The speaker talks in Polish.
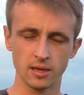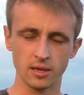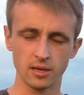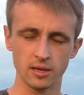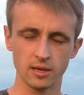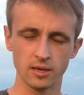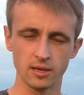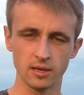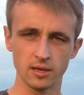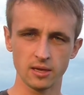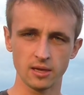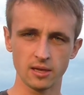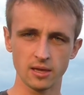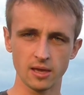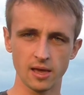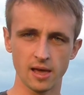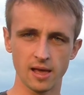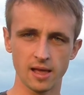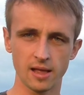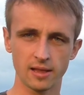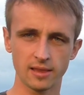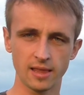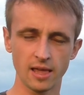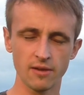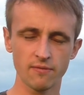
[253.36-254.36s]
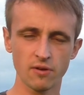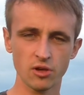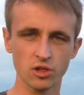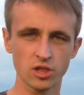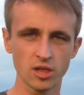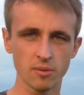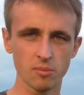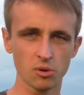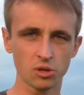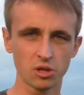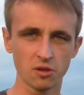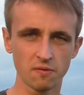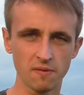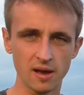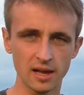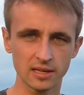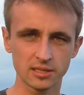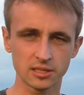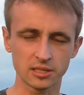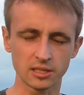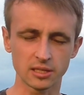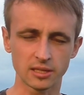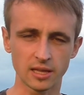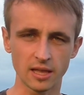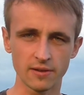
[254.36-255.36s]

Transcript: I tej właśnie motywacji,